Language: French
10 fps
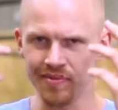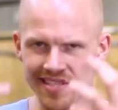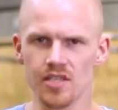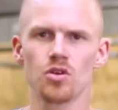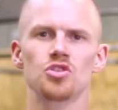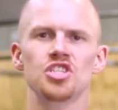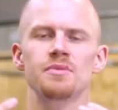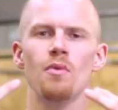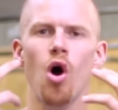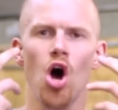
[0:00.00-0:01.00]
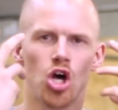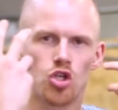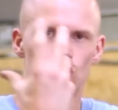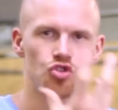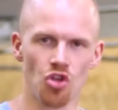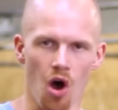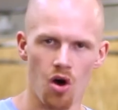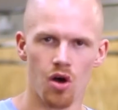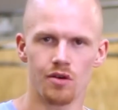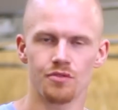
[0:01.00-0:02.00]
psychologiquement
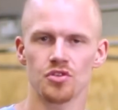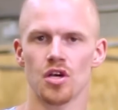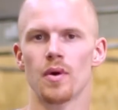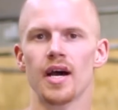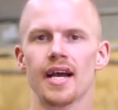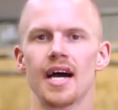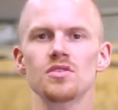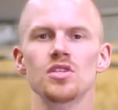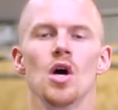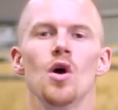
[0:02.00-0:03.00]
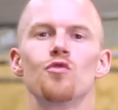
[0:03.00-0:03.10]
dans votre workout.